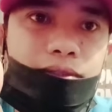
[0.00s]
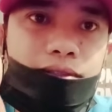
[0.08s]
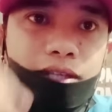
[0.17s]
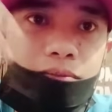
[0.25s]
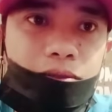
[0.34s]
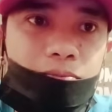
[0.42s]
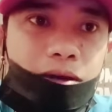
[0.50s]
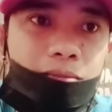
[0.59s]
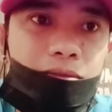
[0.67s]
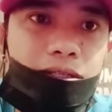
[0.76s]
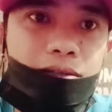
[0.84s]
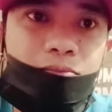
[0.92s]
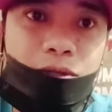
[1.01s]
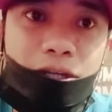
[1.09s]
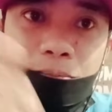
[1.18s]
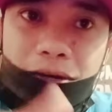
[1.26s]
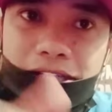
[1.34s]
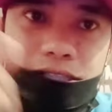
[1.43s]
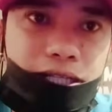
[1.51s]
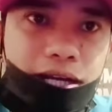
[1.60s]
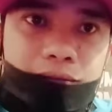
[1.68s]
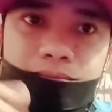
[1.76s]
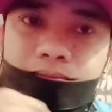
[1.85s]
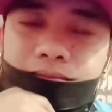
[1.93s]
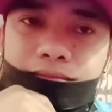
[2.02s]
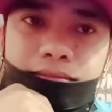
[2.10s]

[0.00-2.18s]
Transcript: TFT family for the first time.